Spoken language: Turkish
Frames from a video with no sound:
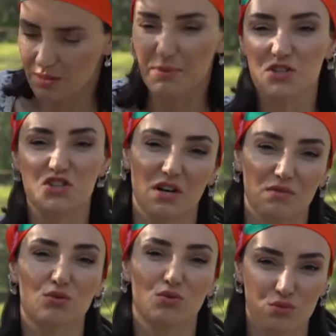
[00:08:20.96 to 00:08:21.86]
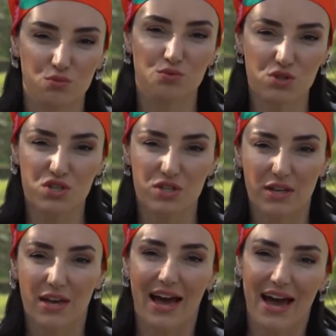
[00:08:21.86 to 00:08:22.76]
Tabii açık havada olduğumuz Evet.
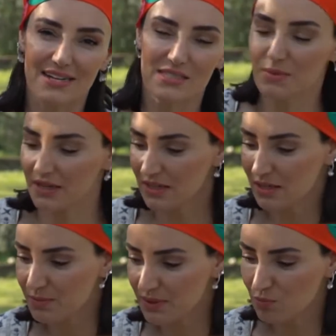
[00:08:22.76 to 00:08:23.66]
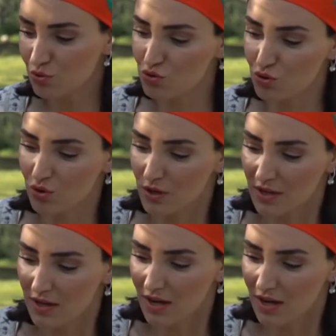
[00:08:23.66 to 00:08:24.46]
için her zamanki gibi bu tür